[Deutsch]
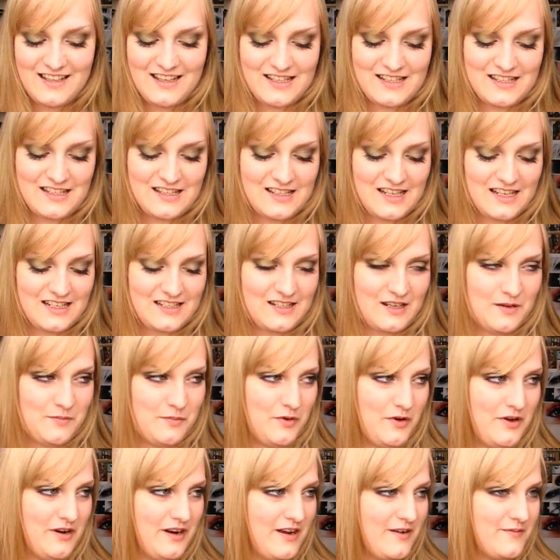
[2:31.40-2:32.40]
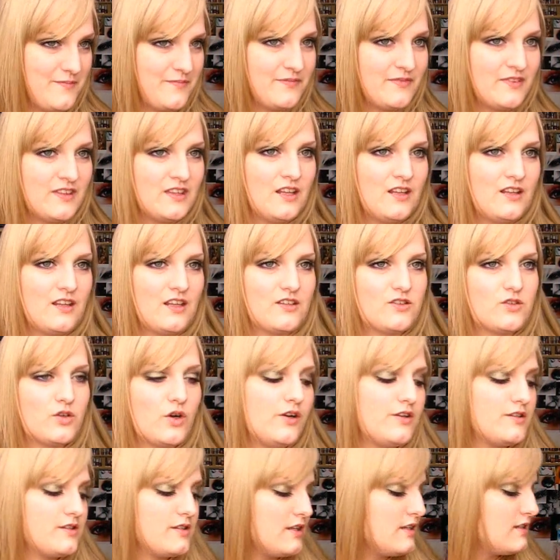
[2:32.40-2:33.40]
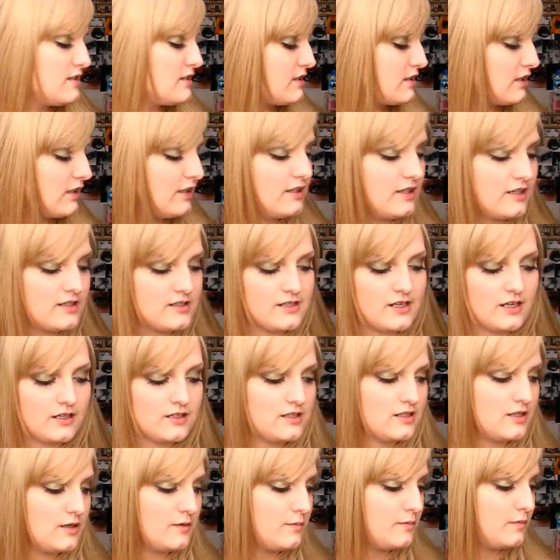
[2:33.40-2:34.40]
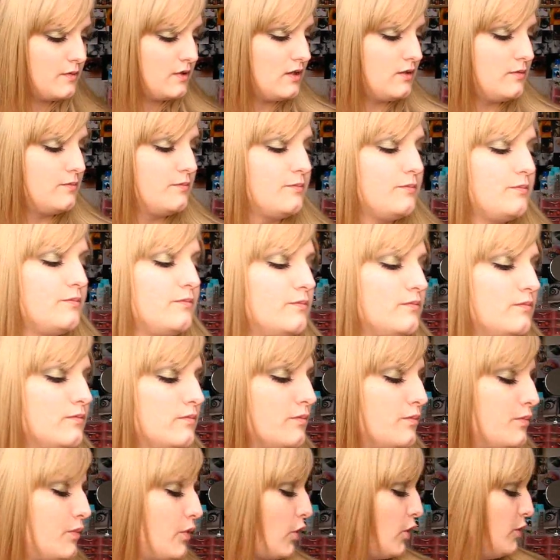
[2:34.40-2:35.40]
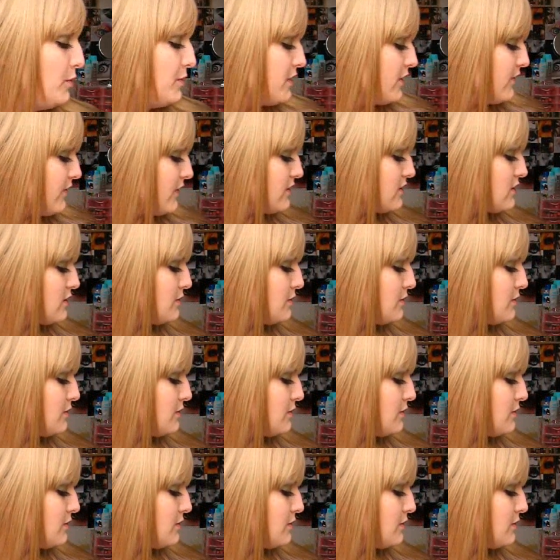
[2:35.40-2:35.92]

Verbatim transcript: das ist echt der Burner. Das Tollste ist, ich rieche jetzt nach dem ähm, Pröbchen, was